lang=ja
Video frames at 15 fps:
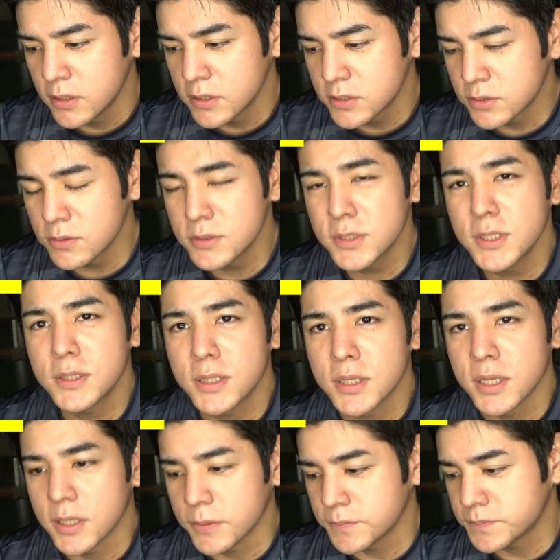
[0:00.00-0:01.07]
正直言って
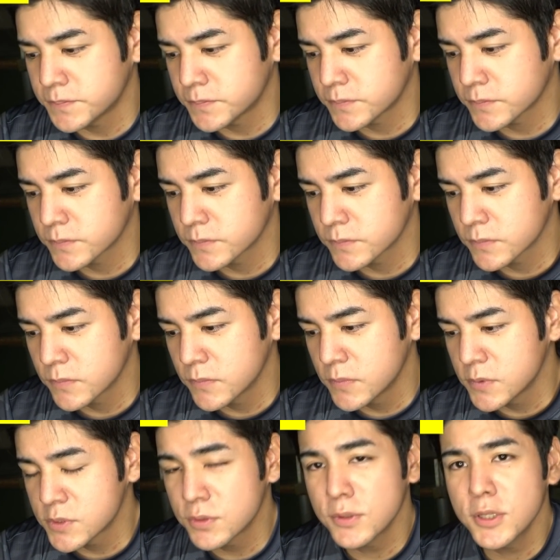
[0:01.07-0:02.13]
ね、
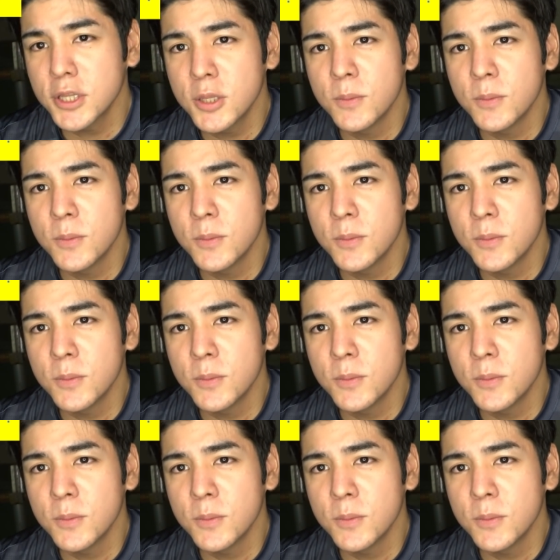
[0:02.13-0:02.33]
それで